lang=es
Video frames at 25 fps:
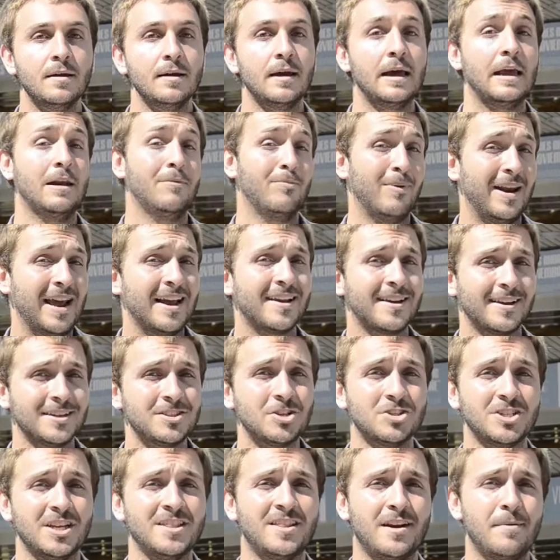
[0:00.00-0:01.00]
El BRAC
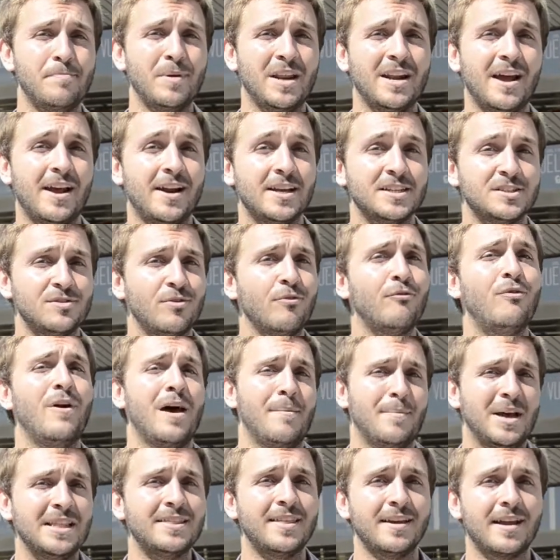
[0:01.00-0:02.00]
Quesos Entre Pinares,
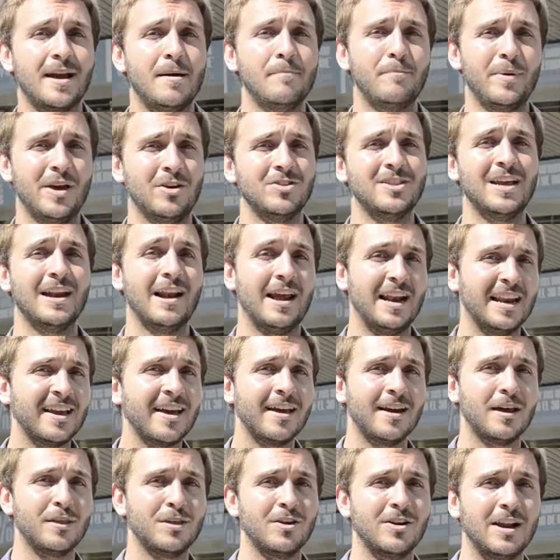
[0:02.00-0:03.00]
flamante campeón de la
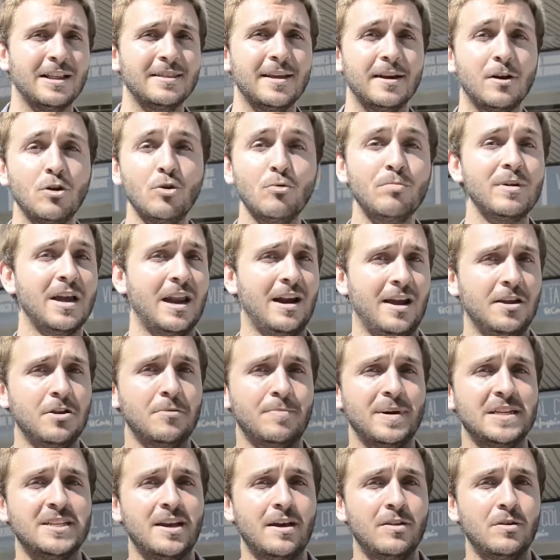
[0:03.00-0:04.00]
Liga Nacional de Rugby el año
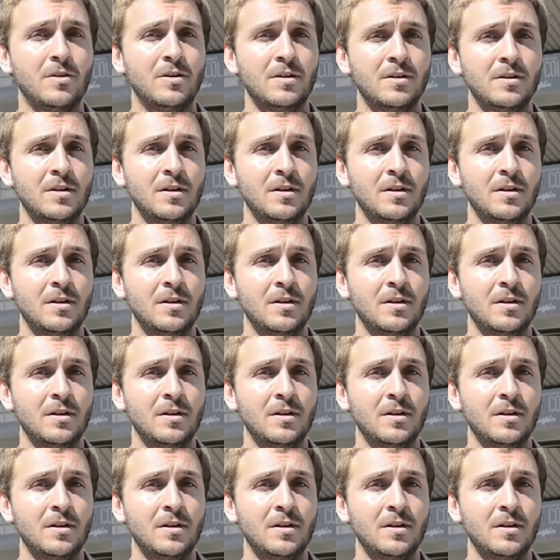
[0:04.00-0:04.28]
pasado.